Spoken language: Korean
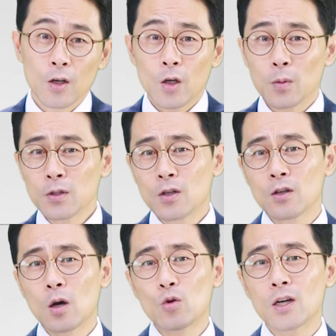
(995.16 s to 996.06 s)
여러분,
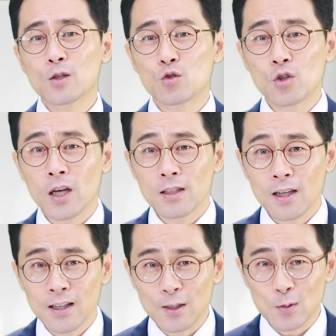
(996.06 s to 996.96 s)
그러나 우리가 주의할
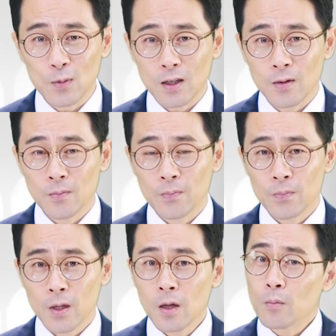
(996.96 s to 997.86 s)
사항이 있습니다.
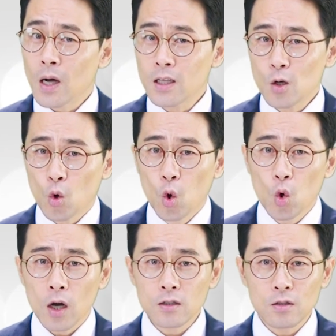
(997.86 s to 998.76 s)
만일
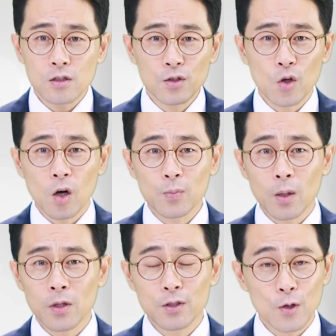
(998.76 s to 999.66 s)
고고학적 증거가
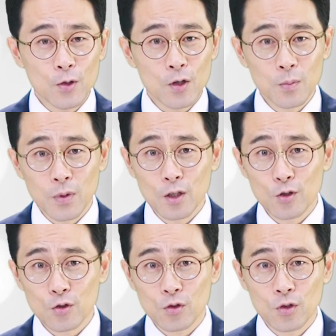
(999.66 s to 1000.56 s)
없다면 성경은 믿을
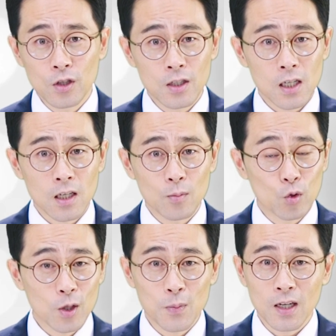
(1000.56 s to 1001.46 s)
수 있는 책이
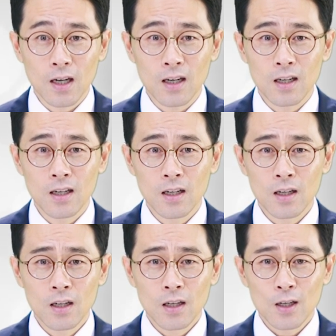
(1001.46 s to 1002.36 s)
못 됩니까?
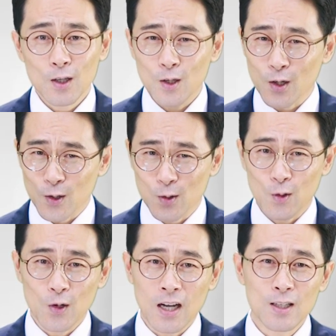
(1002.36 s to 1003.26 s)

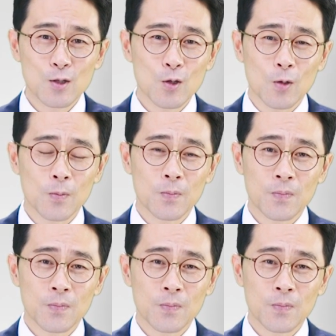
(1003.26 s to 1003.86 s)
결코 아니죠.